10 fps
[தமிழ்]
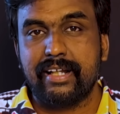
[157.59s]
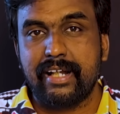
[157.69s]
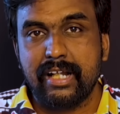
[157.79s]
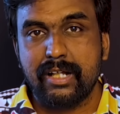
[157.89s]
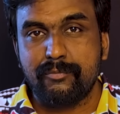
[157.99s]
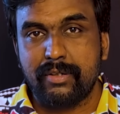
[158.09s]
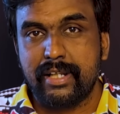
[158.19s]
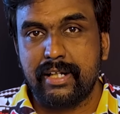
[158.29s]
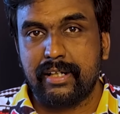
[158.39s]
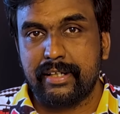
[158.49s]
எல்லா
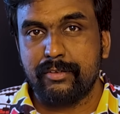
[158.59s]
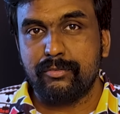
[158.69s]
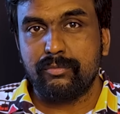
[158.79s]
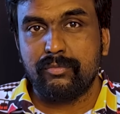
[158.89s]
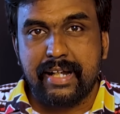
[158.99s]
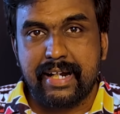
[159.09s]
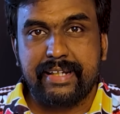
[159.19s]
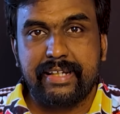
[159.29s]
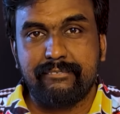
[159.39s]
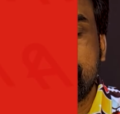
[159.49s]
மாநிலங்களையும் அடக்கி